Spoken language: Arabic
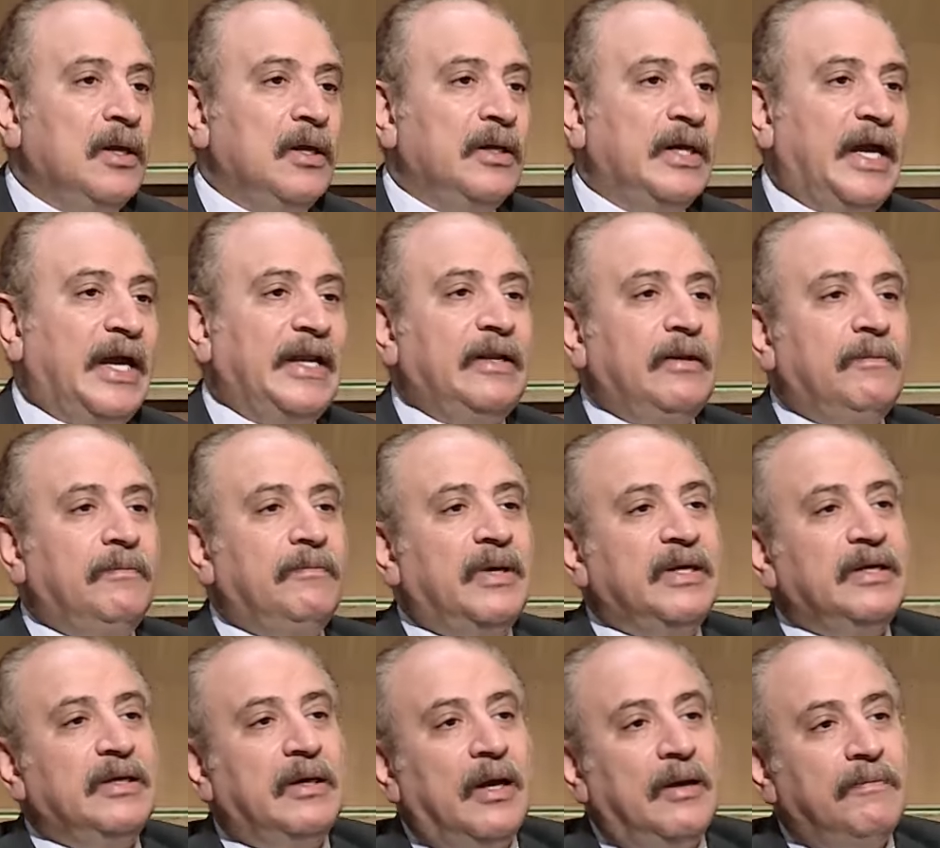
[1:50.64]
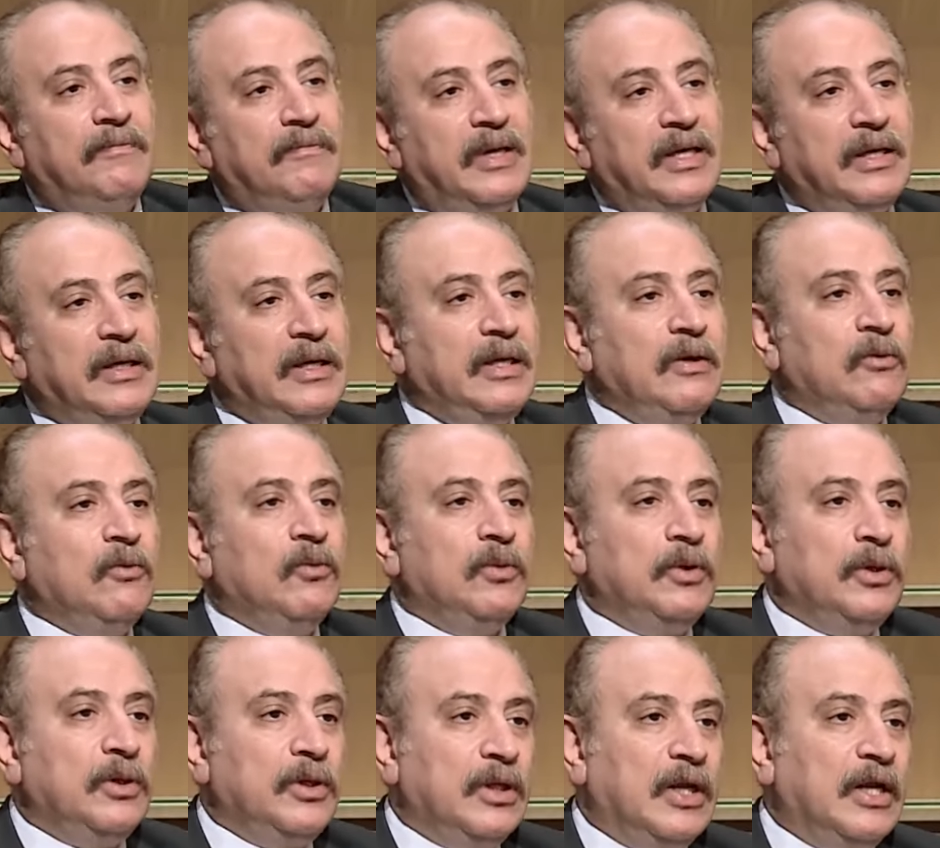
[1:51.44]
يعني اما
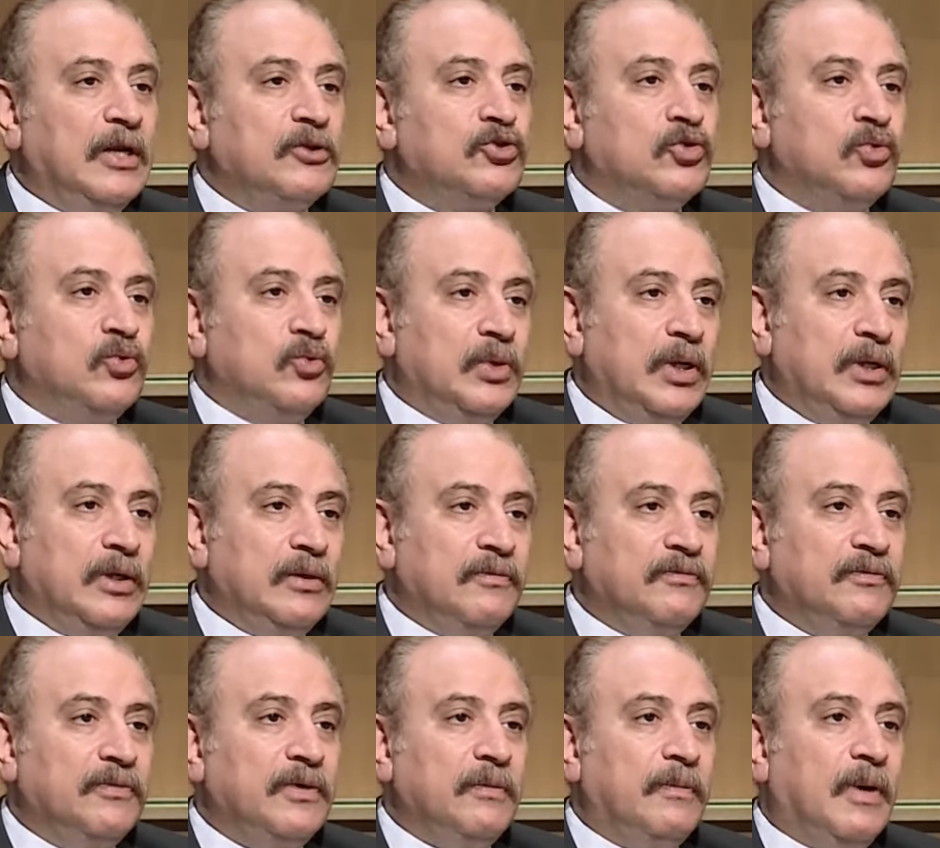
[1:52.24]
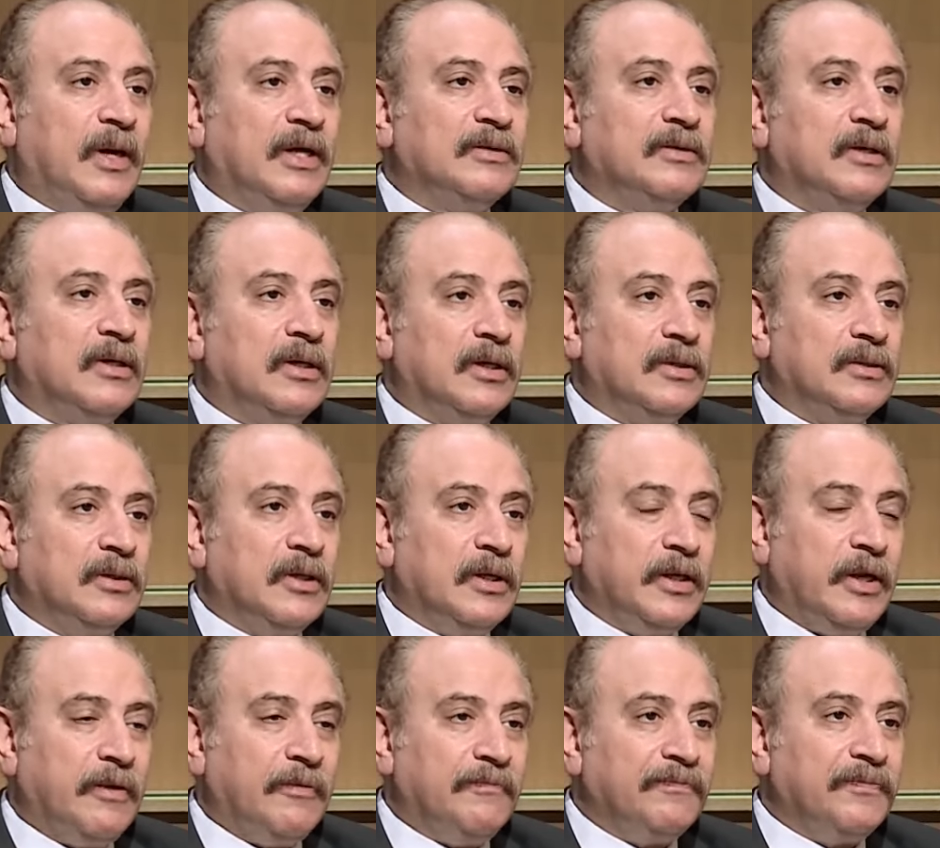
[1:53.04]
يجوا يناقشونا في بعض
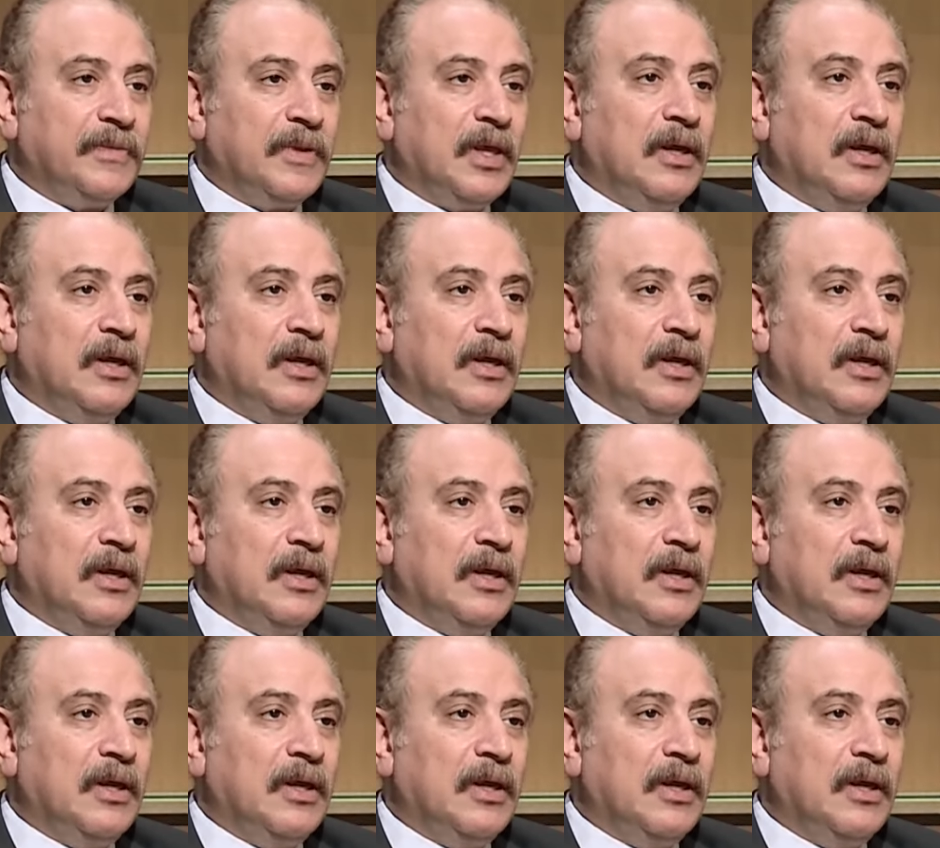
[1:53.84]
القضايا